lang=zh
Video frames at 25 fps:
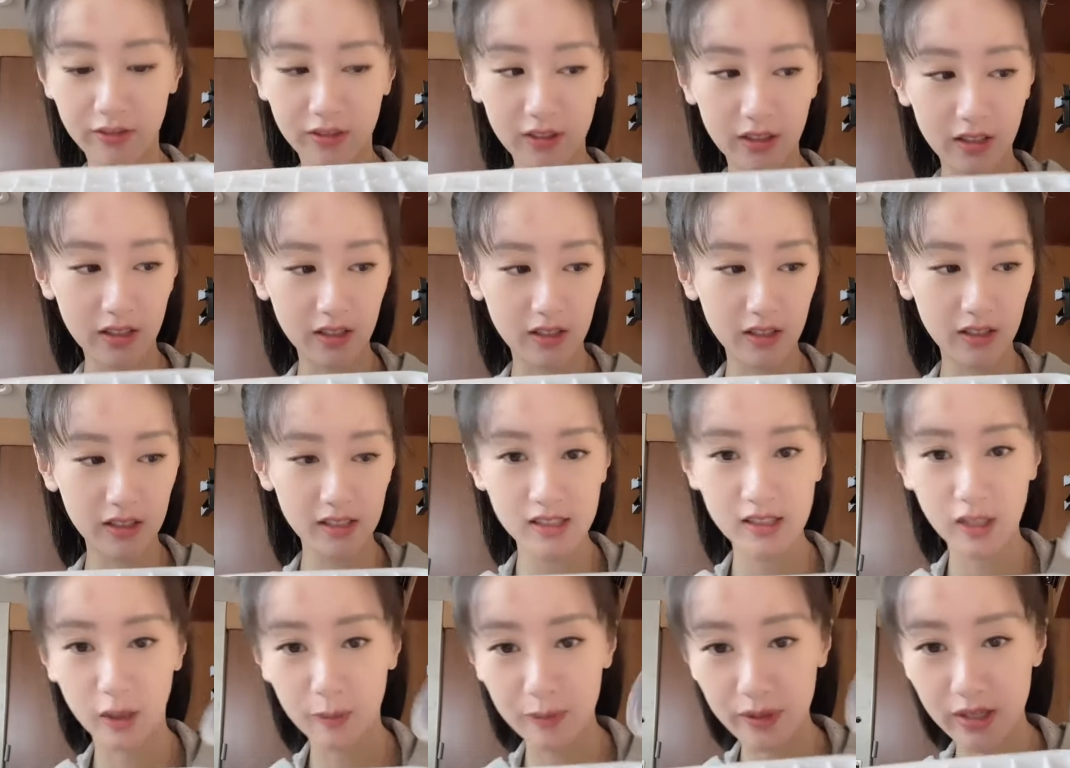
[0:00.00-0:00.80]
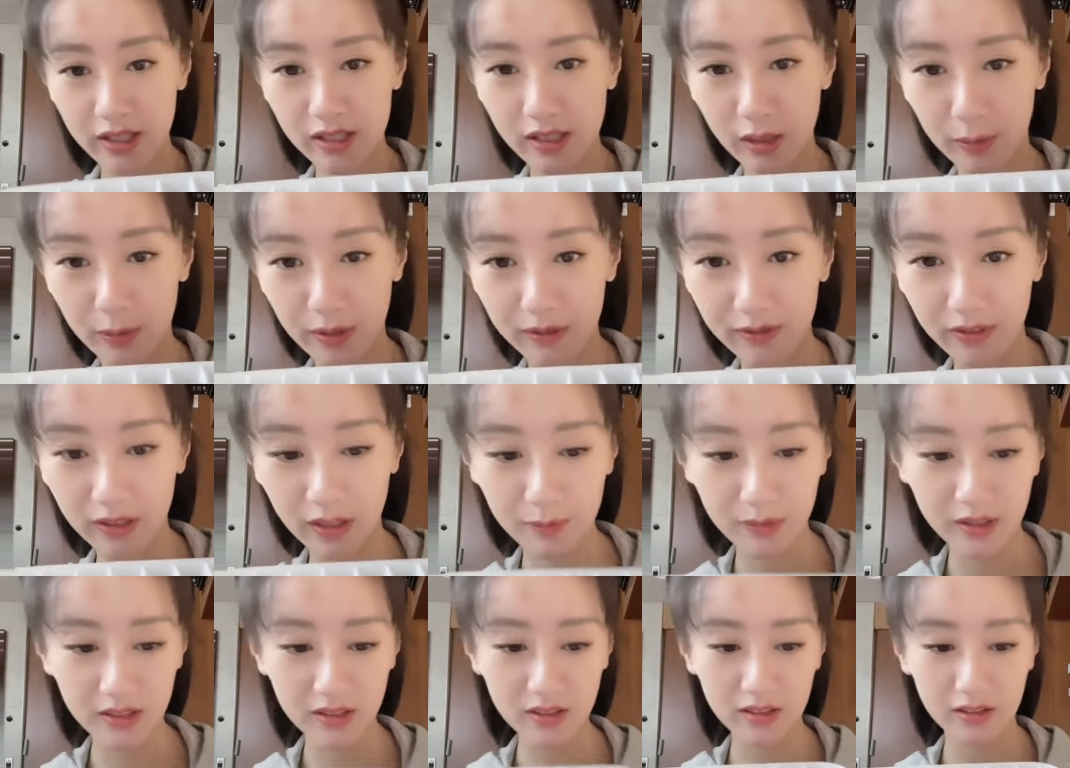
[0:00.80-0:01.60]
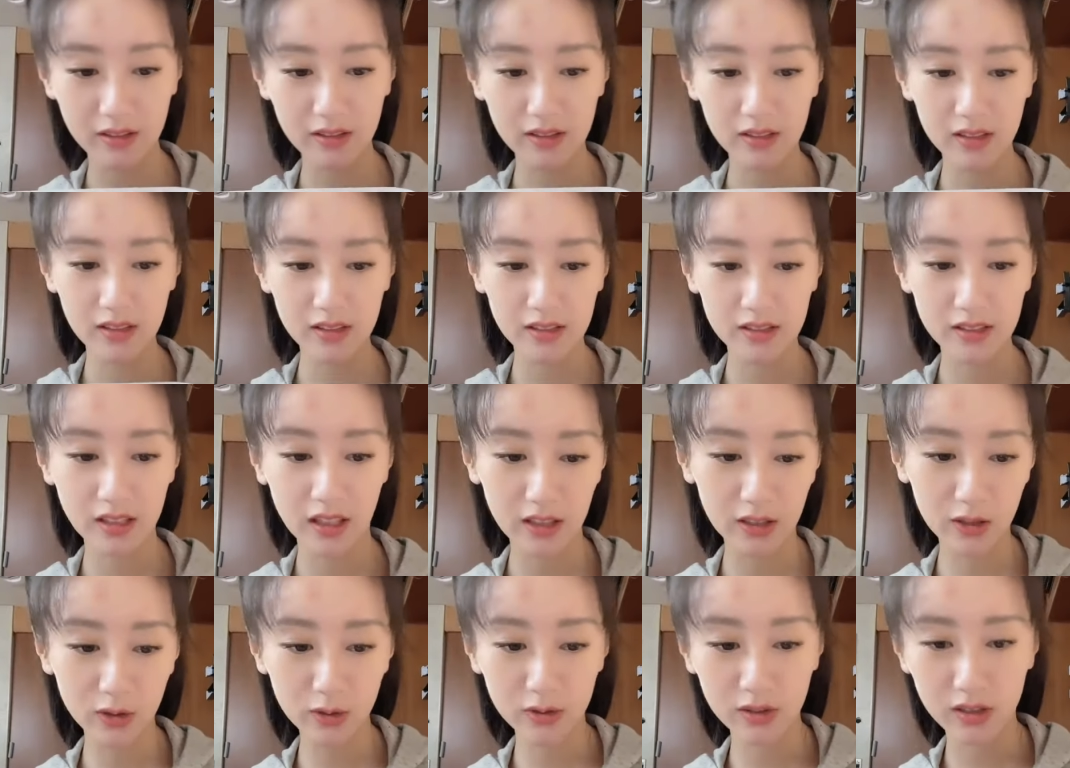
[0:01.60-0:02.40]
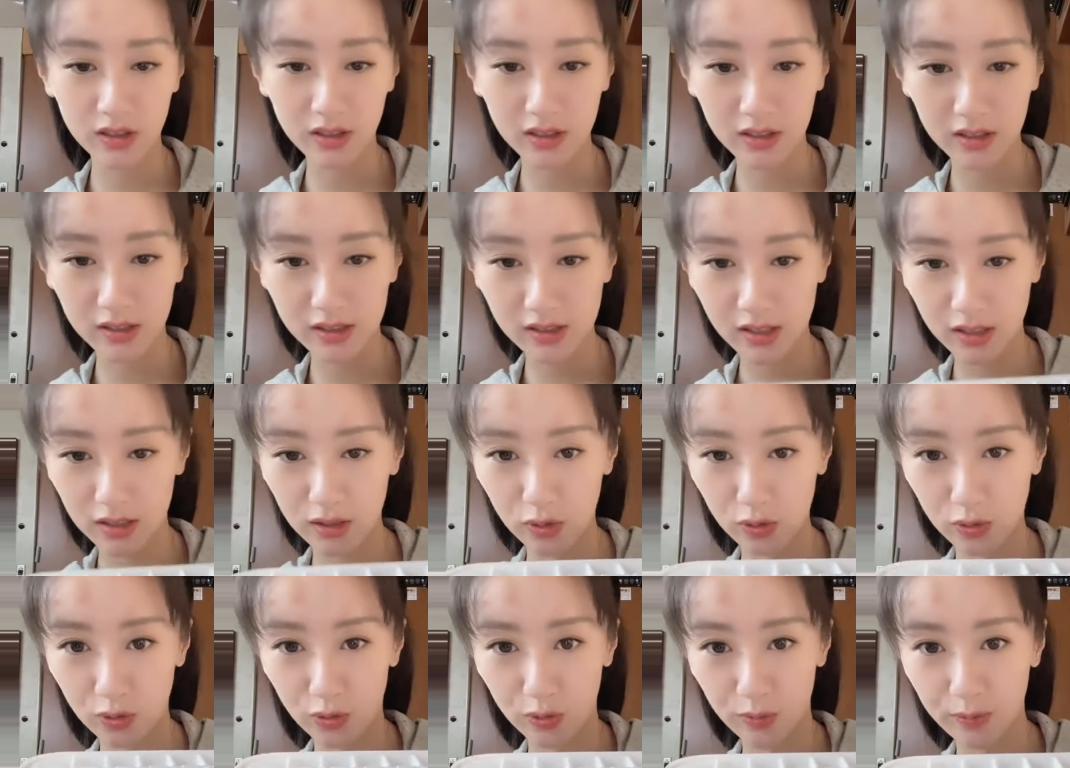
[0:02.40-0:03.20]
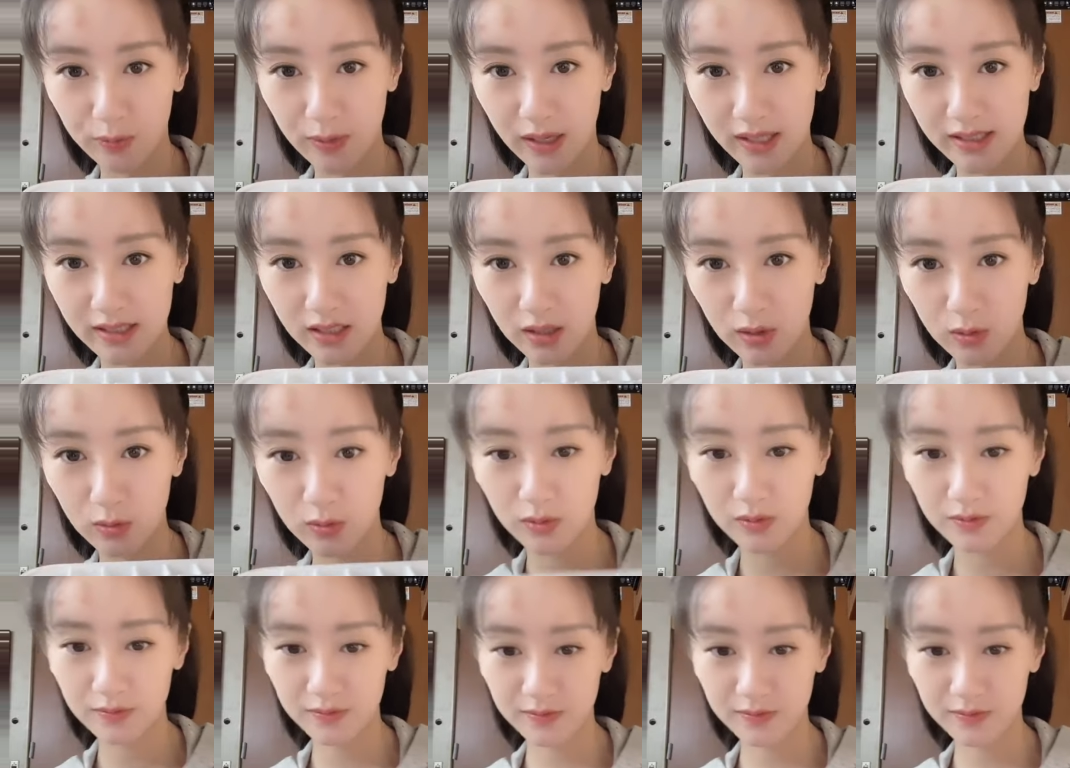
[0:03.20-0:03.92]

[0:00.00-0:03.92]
呃，一小片一小片放在冰格里，然后呢，再倒入百香果。